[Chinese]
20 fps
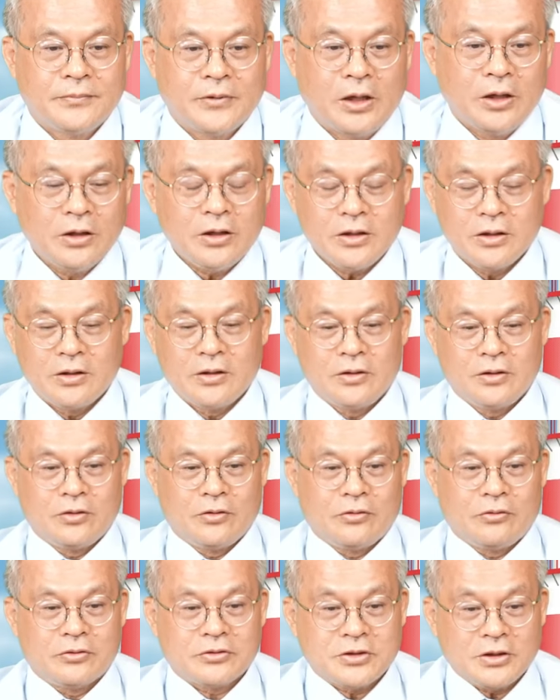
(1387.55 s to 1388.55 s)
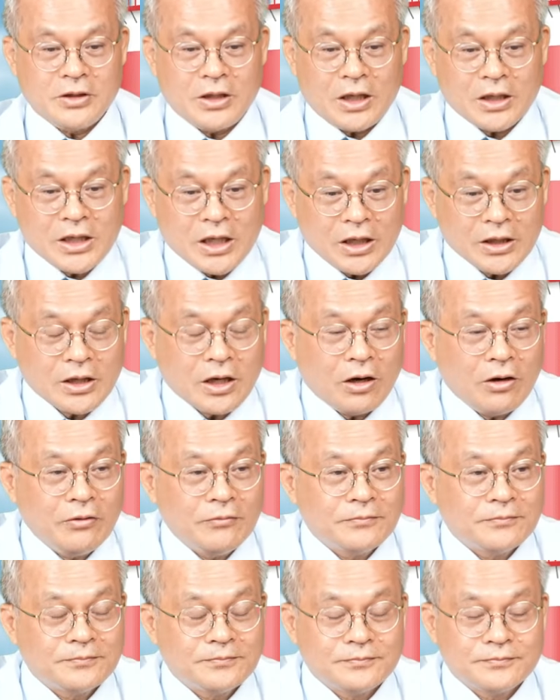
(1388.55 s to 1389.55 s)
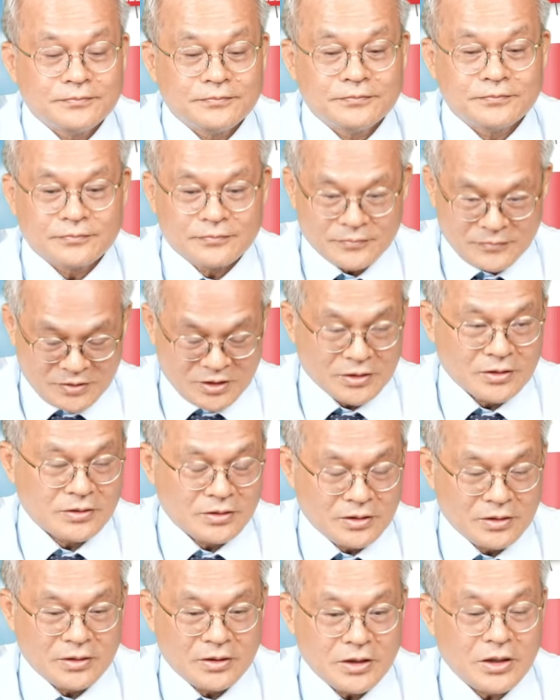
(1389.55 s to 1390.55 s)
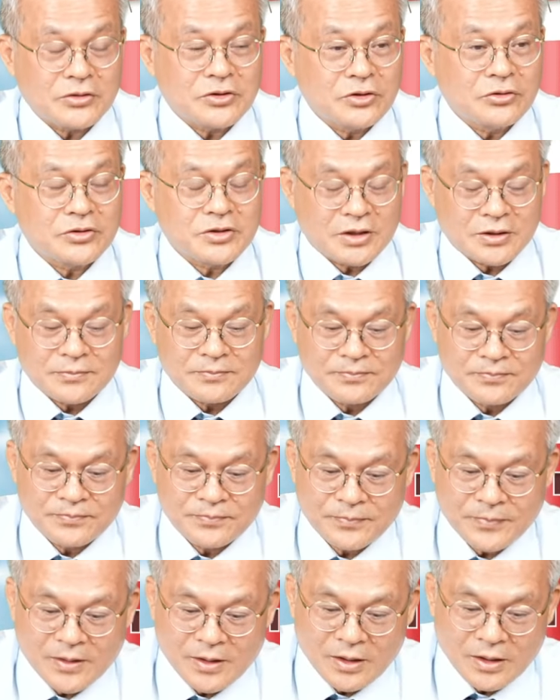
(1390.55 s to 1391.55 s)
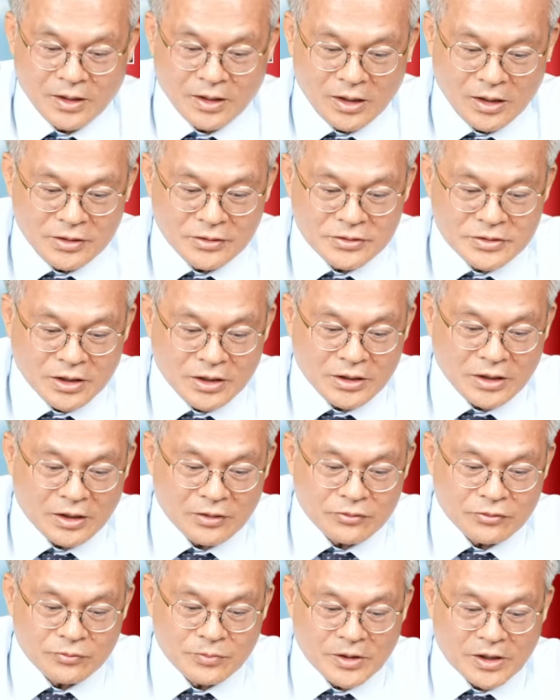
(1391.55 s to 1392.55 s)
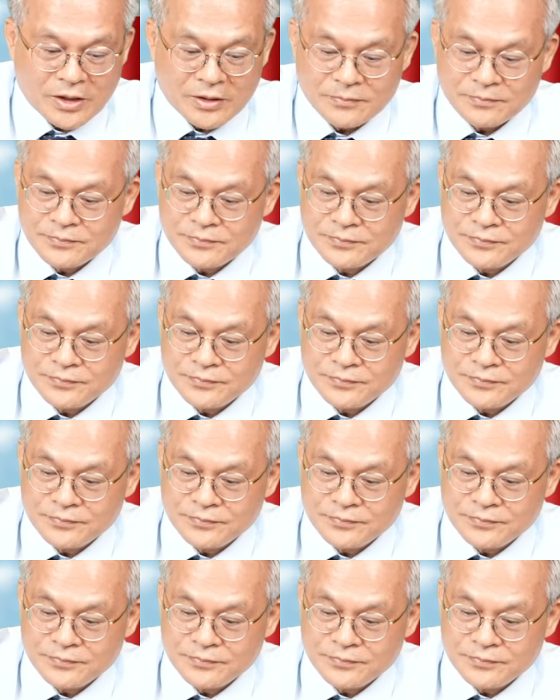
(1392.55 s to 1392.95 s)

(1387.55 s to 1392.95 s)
哎，我今天还开高，要修正，还有这一档股票，